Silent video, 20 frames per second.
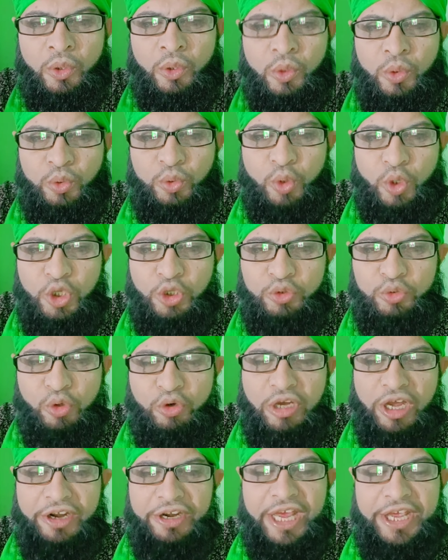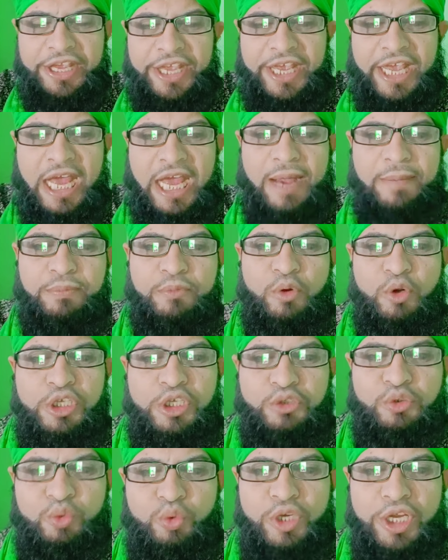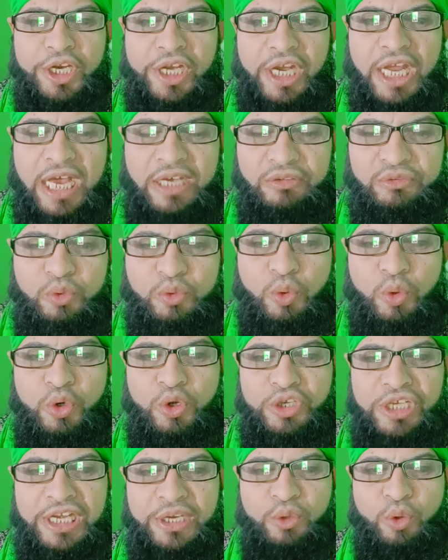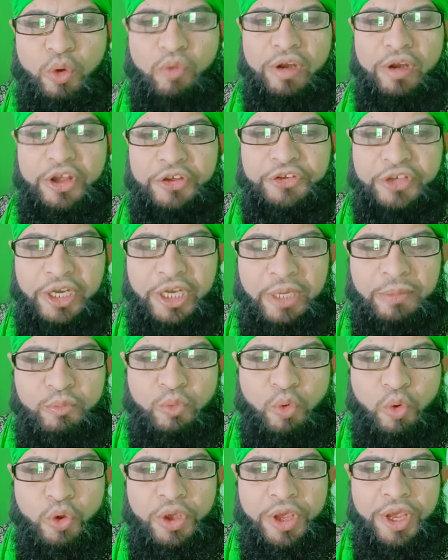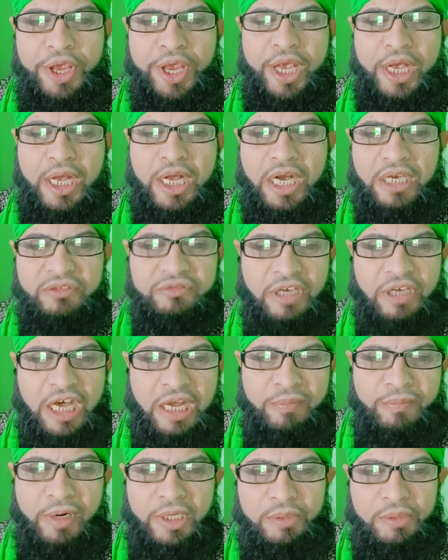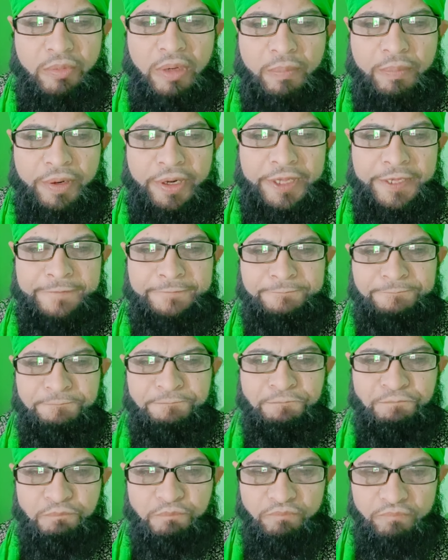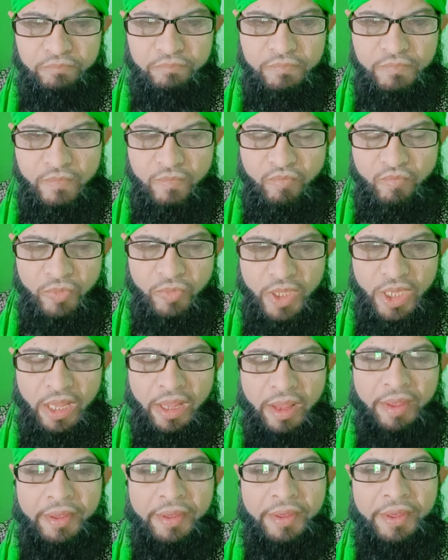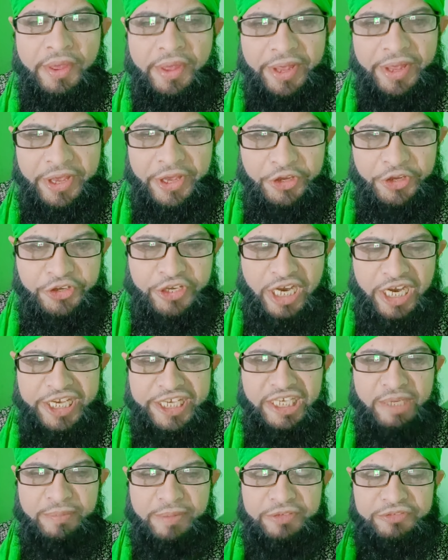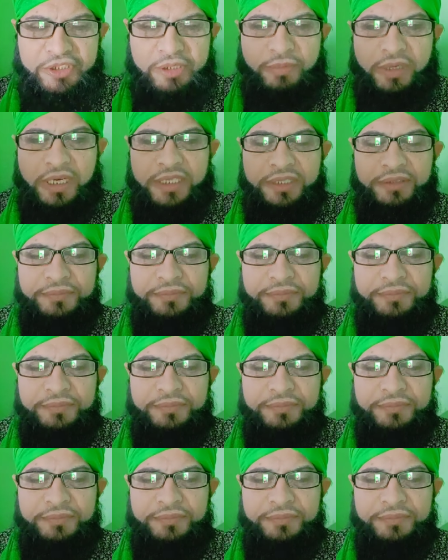तो इसको करना यह है आपको कि सूर्य अखलास को यानी कुलवल्ला शरीफ को एक हज़ार मरतबा पढ़ें ईशा की नमाज के बाद